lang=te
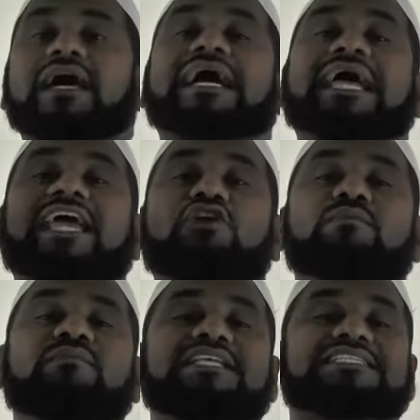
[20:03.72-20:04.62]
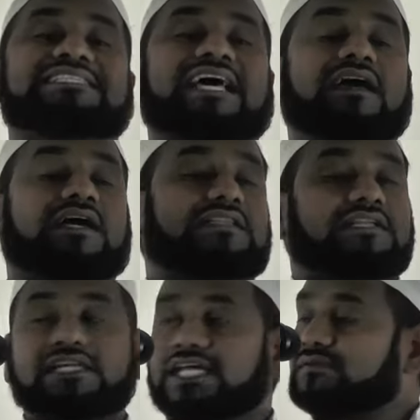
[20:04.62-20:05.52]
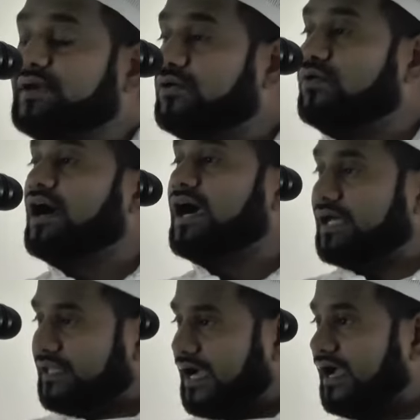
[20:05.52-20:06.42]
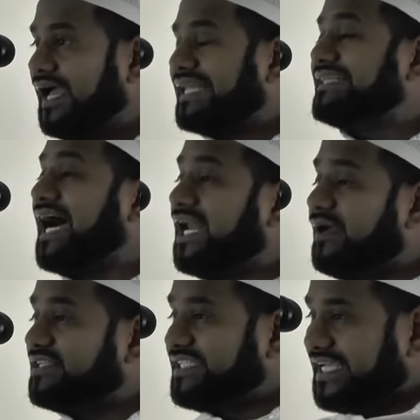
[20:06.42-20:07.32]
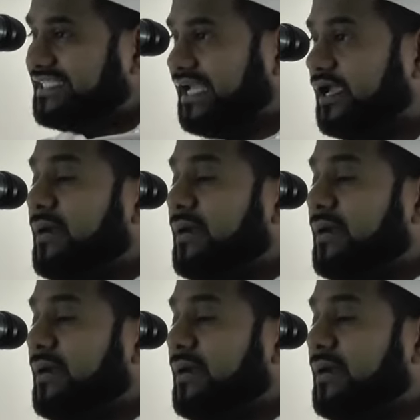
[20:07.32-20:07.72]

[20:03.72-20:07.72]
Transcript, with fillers: ఖైరుమ్ మిన్ సదకతిన్ యత్బాహదా దానం చేసి